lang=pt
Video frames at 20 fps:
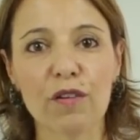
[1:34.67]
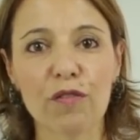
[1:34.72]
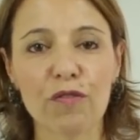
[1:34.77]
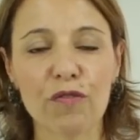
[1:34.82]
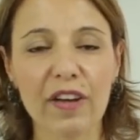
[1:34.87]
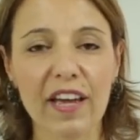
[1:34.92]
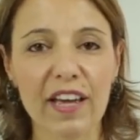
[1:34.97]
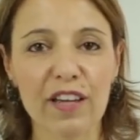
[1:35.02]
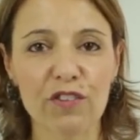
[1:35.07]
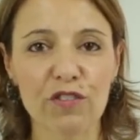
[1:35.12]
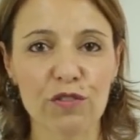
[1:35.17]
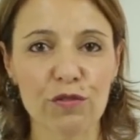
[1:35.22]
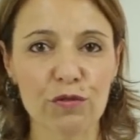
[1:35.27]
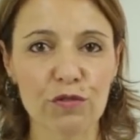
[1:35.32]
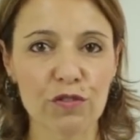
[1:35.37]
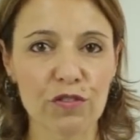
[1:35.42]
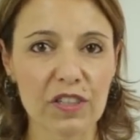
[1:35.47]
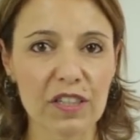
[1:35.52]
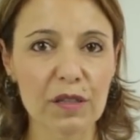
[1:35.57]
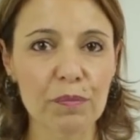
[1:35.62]
feche o
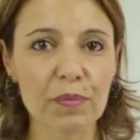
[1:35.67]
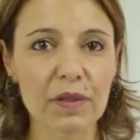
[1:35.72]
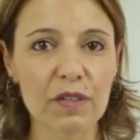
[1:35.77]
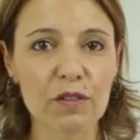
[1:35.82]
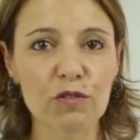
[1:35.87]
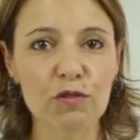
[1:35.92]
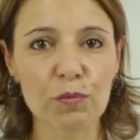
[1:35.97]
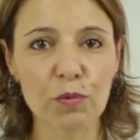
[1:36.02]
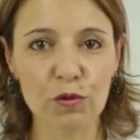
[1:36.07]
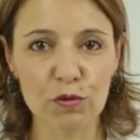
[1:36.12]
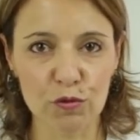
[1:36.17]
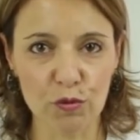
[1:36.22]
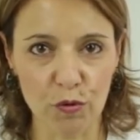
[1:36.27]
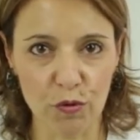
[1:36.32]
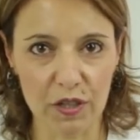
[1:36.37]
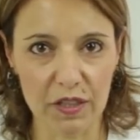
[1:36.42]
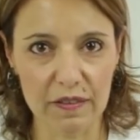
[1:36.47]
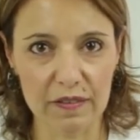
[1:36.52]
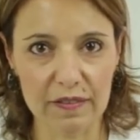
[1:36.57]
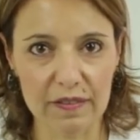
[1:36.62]
zíper e os
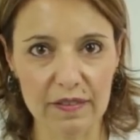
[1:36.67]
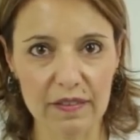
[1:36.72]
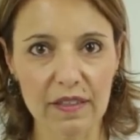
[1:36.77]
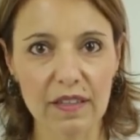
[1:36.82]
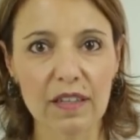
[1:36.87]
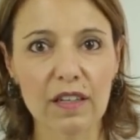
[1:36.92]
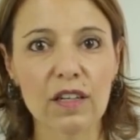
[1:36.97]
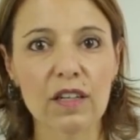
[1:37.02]
botões.